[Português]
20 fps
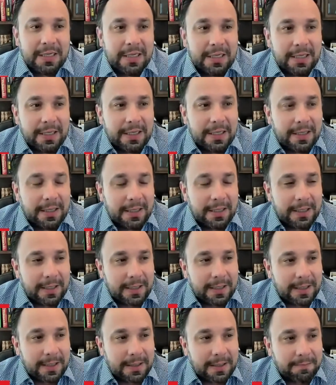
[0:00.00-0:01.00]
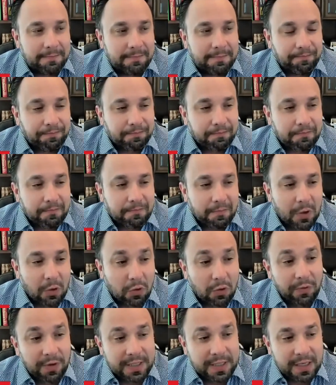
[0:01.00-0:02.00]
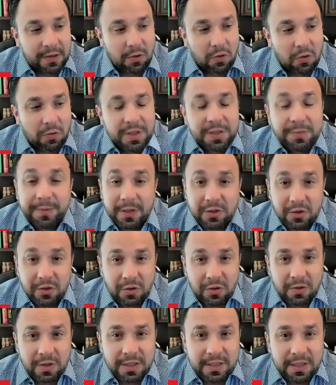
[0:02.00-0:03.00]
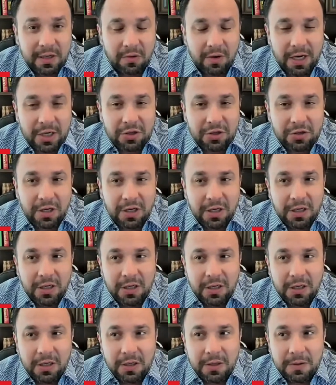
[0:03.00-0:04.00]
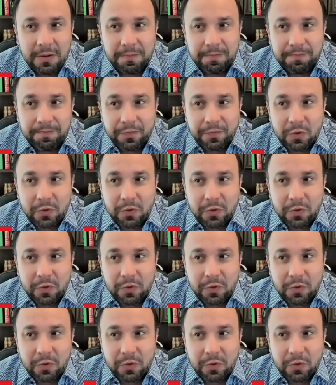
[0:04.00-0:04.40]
É, eu conversei com algumas pessoas e eu acho que